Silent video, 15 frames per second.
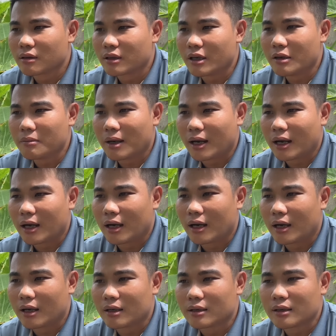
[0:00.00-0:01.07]
khi
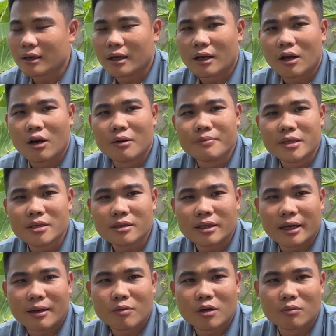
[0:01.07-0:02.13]
mà hôm trước
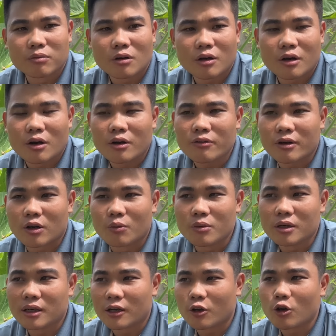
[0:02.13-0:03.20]
thì em cũng có nói và cũng
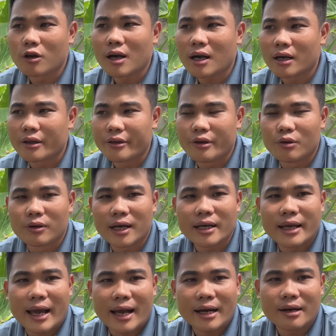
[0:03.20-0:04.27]
như là có rất là nhiều khán
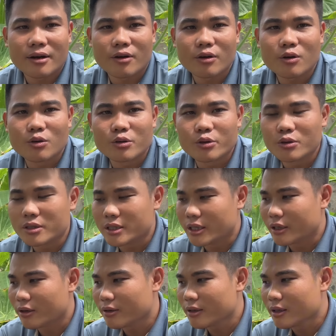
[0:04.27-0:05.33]
giả nó nói cô chú anh chị
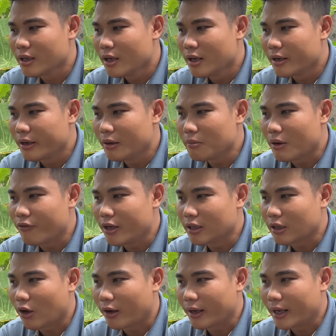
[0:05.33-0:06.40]
nói nếu mà phiên
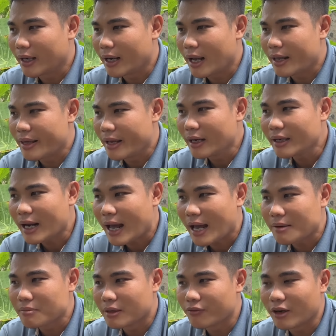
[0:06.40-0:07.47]
tòa này ra diễn
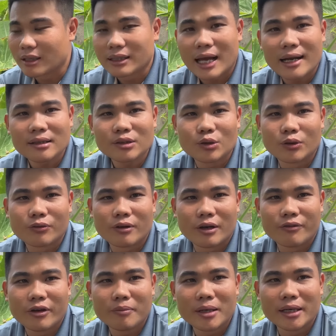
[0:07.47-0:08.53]
ra mà phần thắng thuộc về
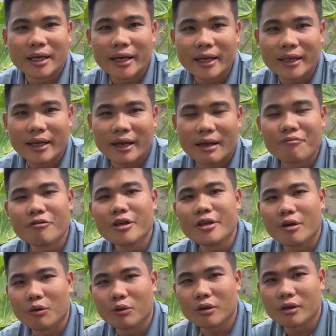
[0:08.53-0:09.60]
phía bên kia nha em ví
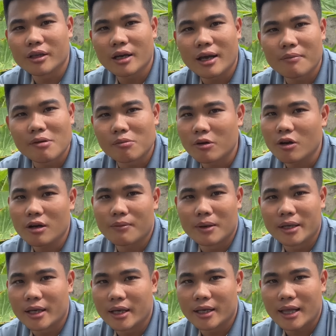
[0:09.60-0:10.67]
dụ thôi chứ em không nói là
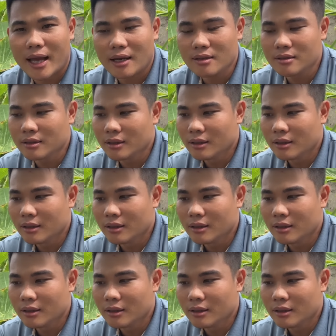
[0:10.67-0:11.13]
bên kia thắng